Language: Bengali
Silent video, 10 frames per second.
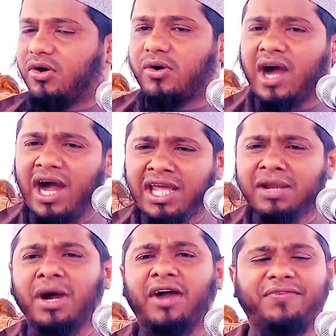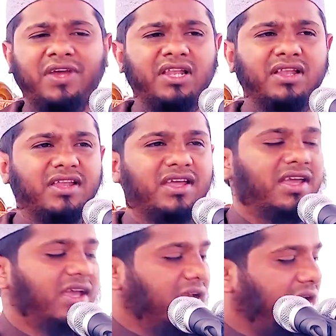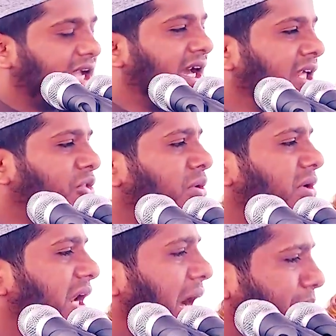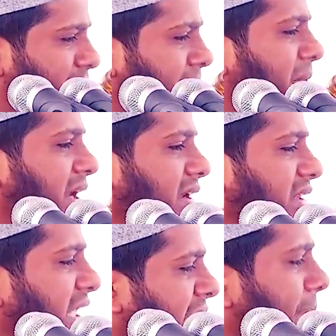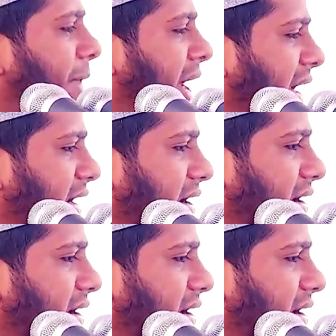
কোরআনের মাহফিল এখানে তো নাম দিবেন দিতে পারেন